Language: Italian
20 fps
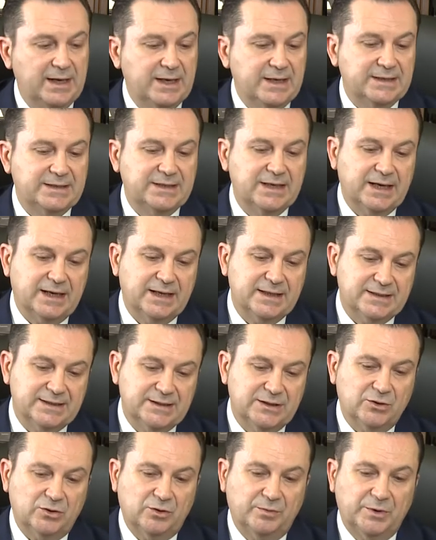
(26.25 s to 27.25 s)
sia che
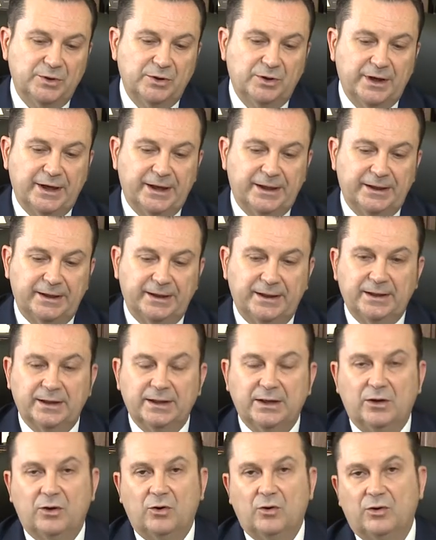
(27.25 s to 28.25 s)
siano minorenni
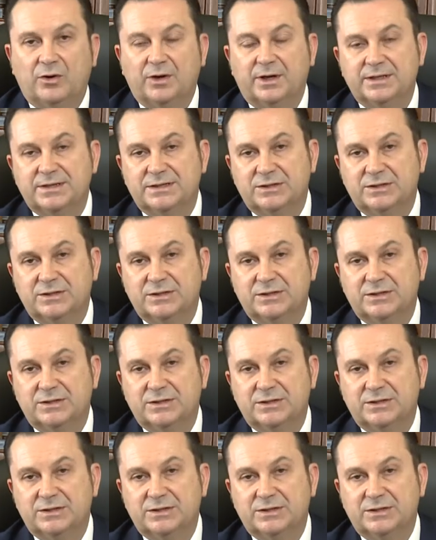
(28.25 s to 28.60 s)
o che